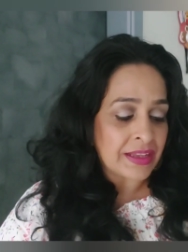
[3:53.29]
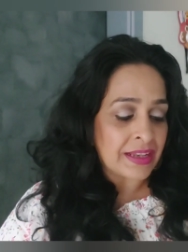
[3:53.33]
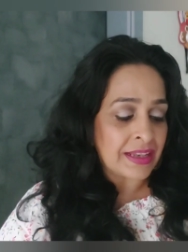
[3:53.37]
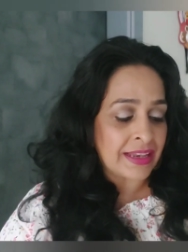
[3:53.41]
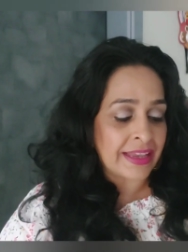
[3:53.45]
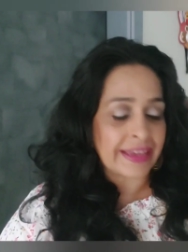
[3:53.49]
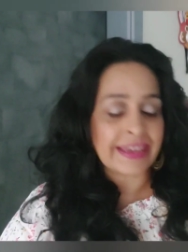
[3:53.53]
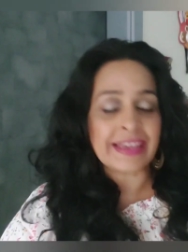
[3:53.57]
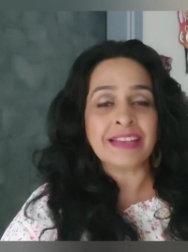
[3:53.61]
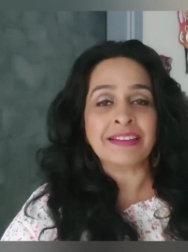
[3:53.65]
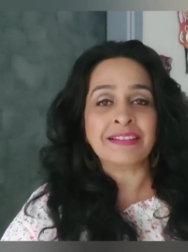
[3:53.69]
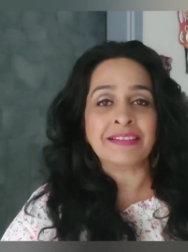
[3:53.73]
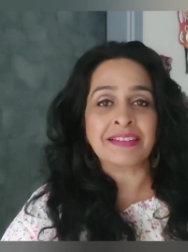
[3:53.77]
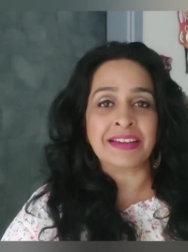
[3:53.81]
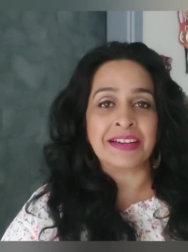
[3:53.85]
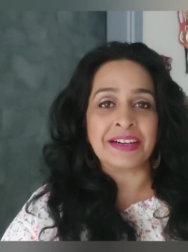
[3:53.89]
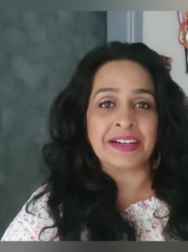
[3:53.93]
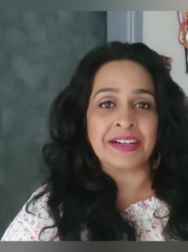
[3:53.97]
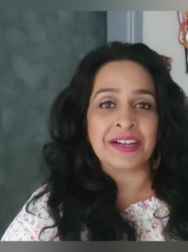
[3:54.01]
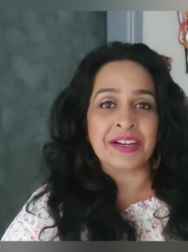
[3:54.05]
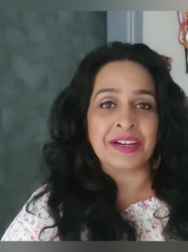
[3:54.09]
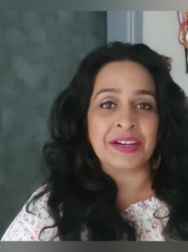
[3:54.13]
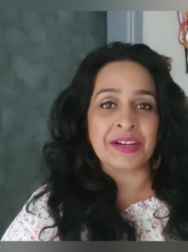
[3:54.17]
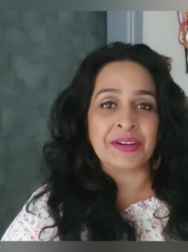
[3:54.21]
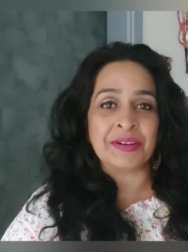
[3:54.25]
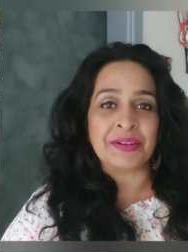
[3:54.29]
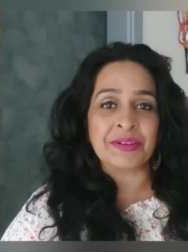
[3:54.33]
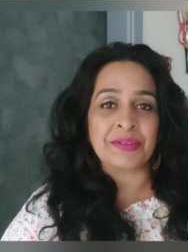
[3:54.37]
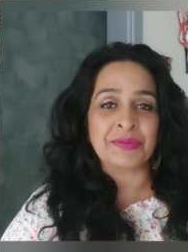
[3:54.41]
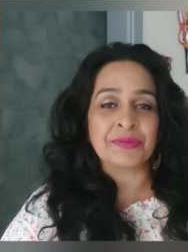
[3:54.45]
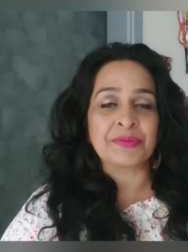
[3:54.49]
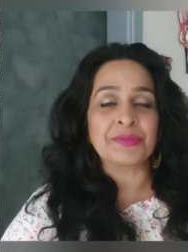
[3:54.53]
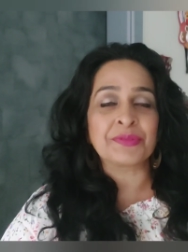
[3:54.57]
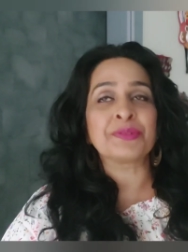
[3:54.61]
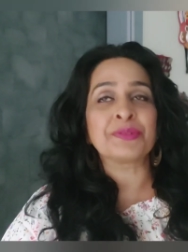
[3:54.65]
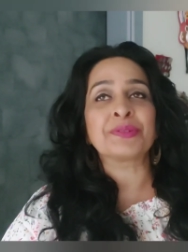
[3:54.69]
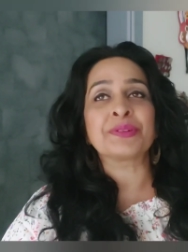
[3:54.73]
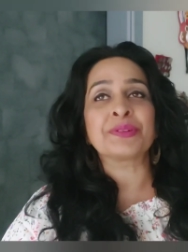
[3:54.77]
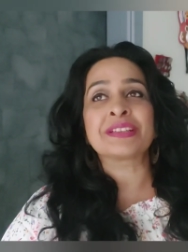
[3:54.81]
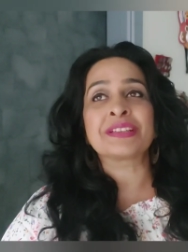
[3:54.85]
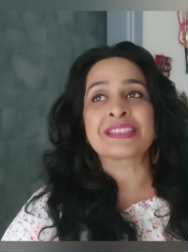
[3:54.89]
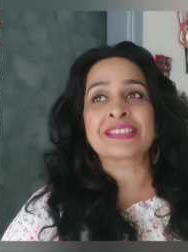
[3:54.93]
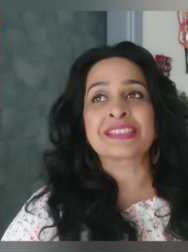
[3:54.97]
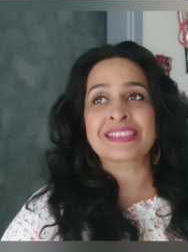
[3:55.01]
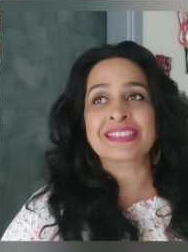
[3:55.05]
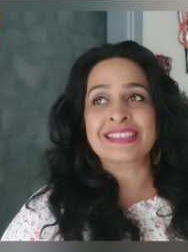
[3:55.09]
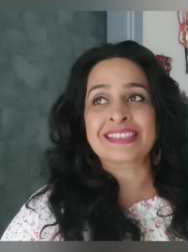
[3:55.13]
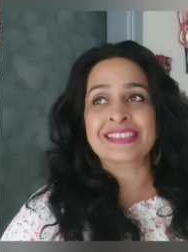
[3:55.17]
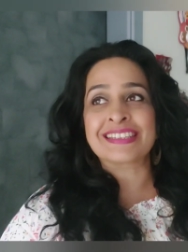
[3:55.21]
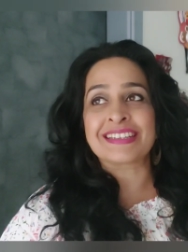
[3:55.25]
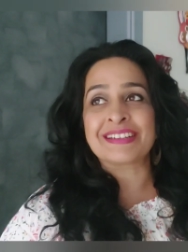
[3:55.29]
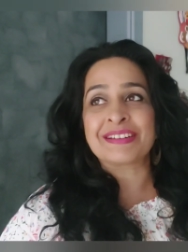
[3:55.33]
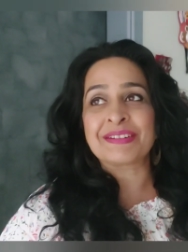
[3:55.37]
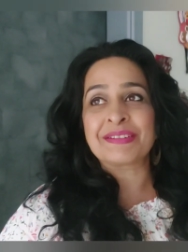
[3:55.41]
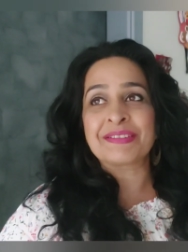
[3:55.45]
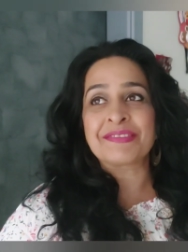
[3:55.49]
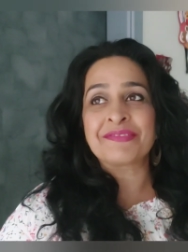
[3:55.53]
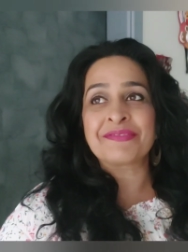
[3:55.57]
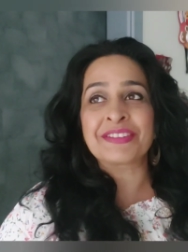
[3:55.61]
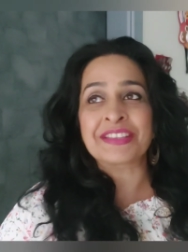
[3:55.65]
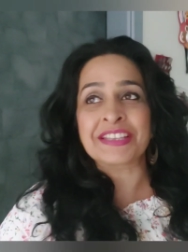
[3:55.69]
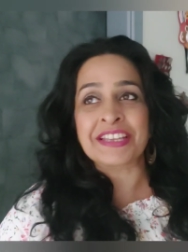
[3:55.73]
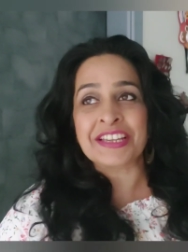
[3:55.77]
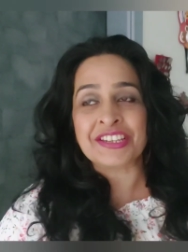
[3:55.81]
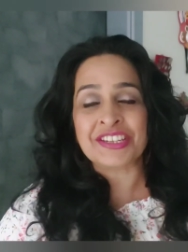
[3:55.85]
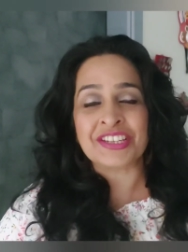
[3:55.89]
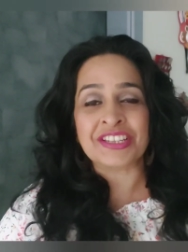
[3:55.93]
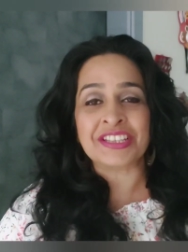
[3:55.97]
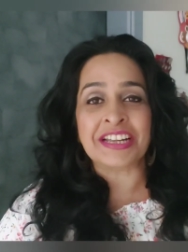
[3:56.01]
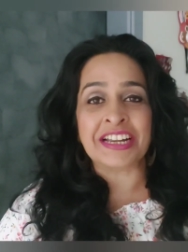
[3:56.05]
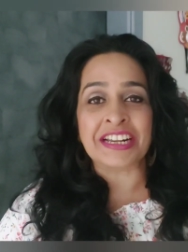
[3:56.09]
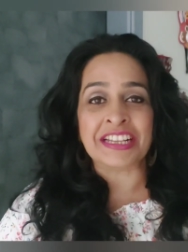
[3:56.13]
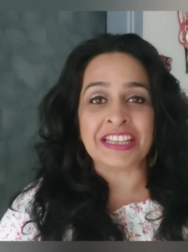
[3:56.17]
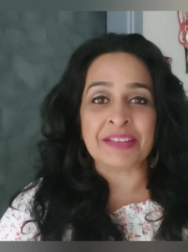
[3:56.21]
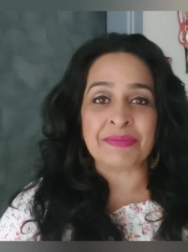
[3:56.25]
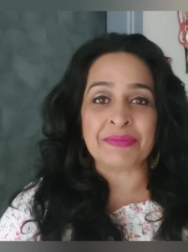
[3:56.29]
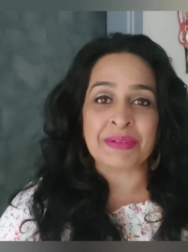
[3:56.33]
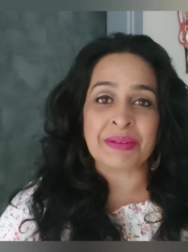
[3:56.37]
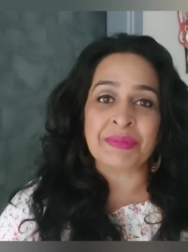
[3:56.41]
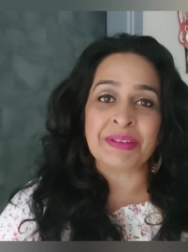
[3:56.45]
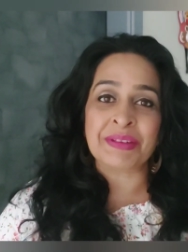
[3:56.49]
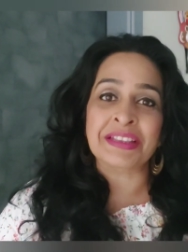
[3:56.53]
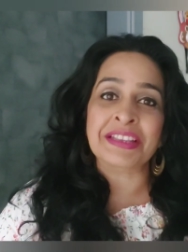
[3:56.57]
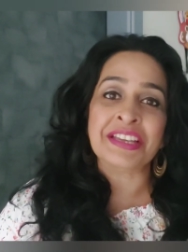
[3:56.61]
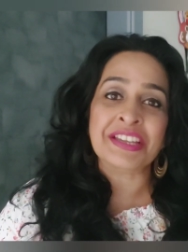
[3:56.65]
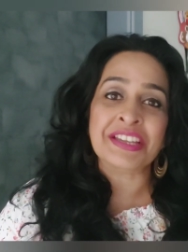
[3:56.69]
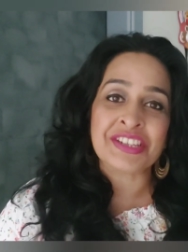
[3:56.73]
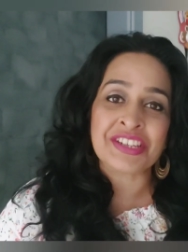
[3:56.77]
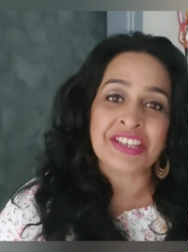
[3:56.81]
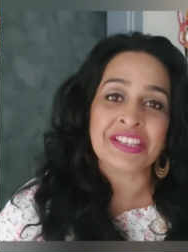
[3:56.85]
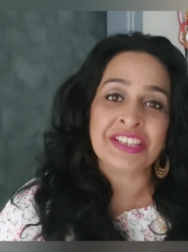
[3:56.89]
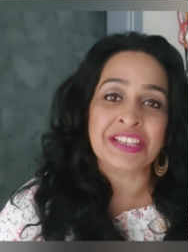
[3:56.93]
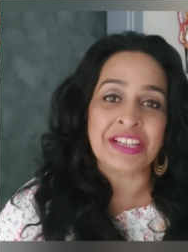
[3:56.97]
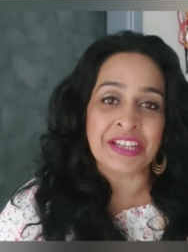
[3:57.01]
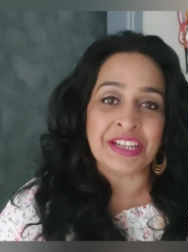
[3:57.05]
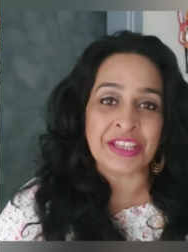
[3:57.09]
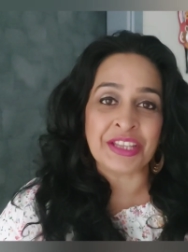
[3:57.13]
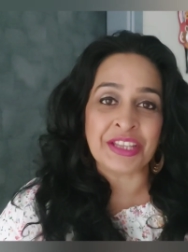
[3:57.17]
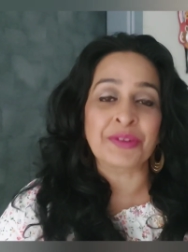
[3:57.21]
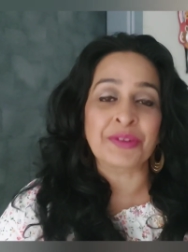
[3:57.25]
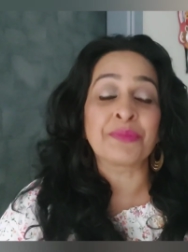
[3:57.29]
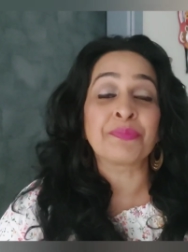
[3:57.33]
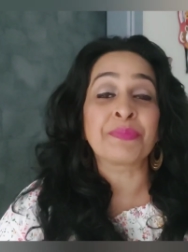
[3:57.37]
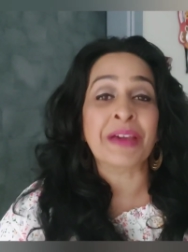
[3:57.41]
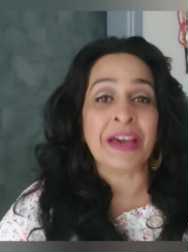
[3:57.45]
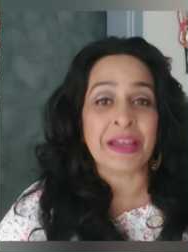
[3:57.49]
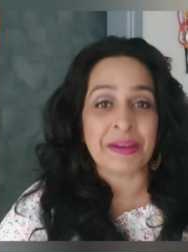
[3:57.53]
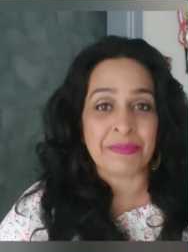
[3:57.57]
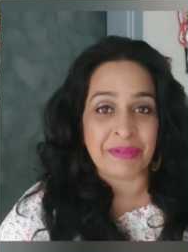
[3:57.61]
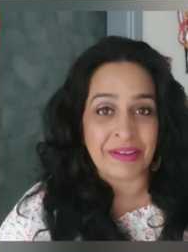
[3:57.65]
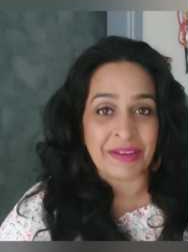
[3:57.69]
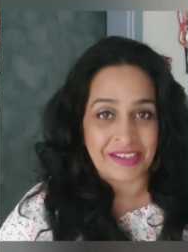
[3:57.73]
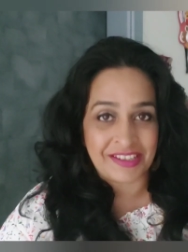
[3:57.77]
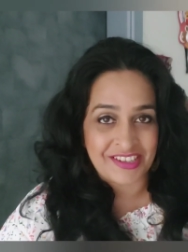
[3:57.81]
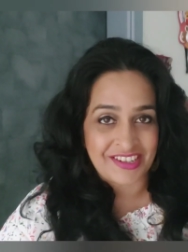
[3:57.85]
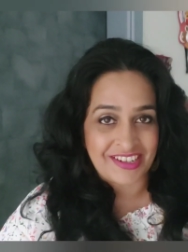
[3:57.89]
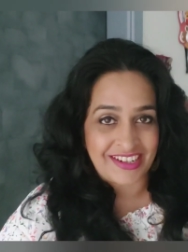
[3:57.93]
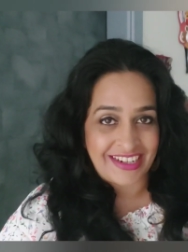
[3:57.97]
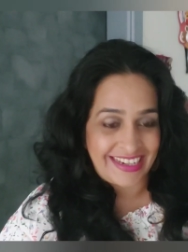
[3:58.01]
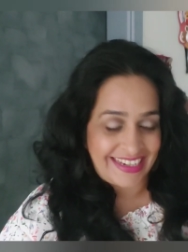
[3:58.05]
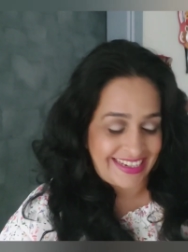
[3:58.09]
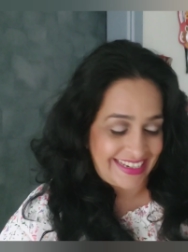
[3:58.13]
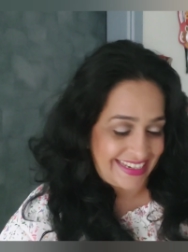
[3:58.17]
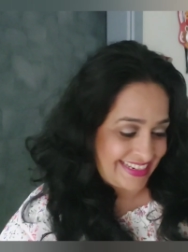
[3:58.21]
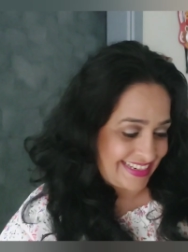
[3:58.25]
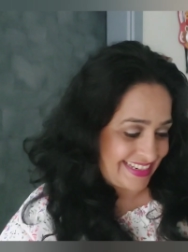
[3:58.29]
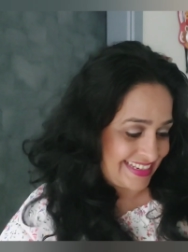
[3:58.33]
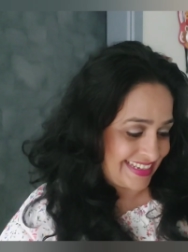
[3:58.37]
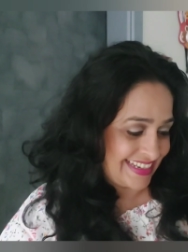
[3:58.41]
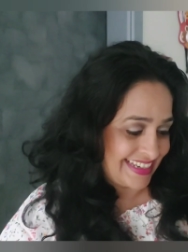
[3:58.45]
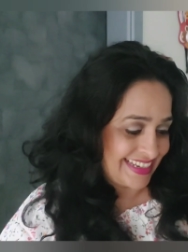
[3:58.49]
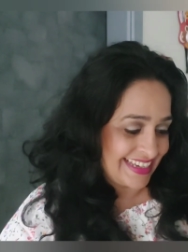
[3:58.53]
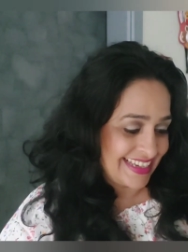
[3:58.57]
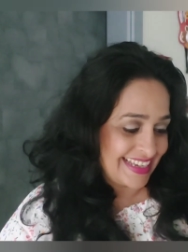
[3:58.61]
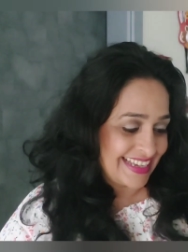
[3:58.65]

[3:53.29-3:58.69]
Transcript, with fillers: लेकिन uh, वो इस uh, विदेशी धरती पर भी देश की धरती को प्यार भेज रहे हैं